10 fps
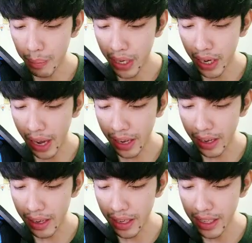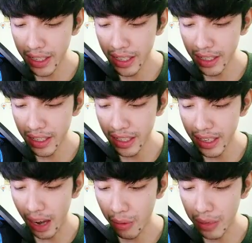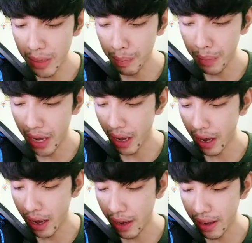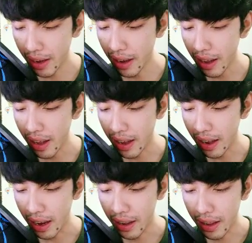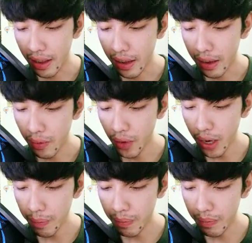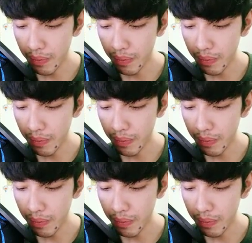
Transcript: เปื่อยเอาทีเมทปึ๊บ